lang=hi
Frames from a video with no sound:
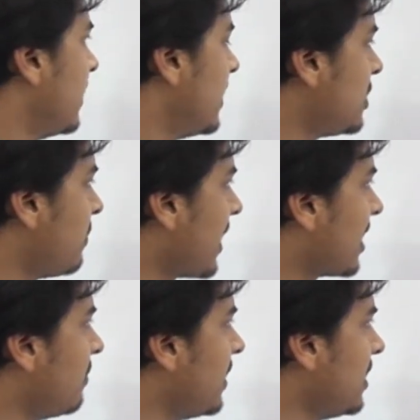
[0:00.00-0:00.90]
इस वाक्य
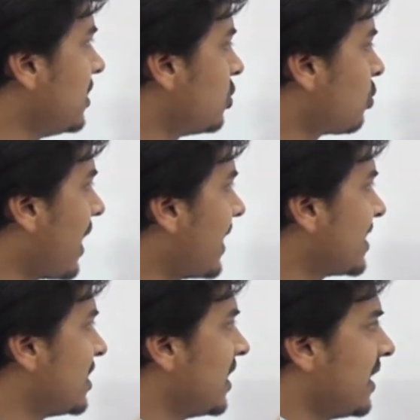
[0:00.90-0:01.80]
में जो कारक
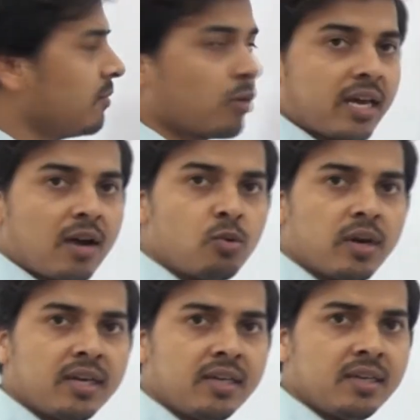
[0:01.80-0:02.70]
चिन्ह है वो क्या हुए
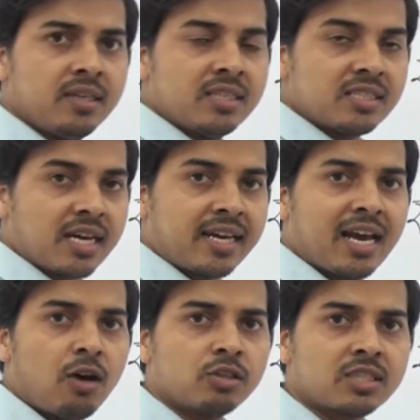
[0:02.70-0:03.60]
हैं संज्ञा
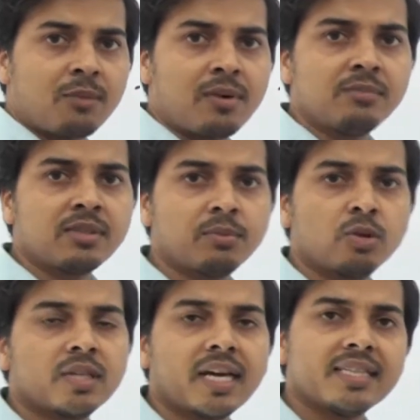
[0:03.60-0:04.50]
और सर्वनाम शब्दों
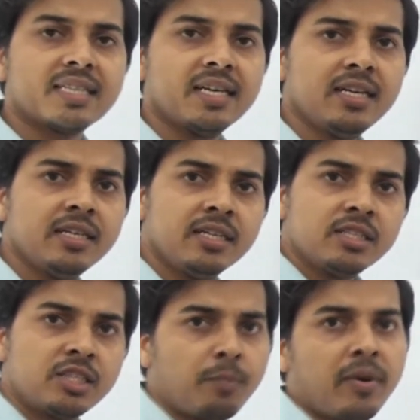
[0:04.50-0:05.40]
से कैसे हैं
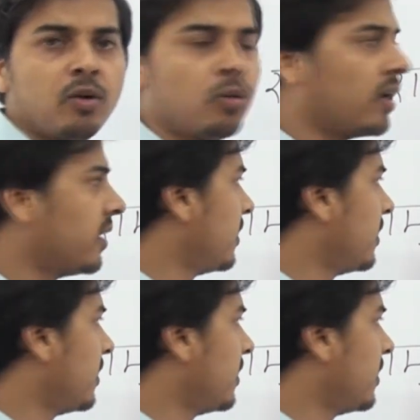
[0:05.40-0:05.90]
छिपे हुए हैं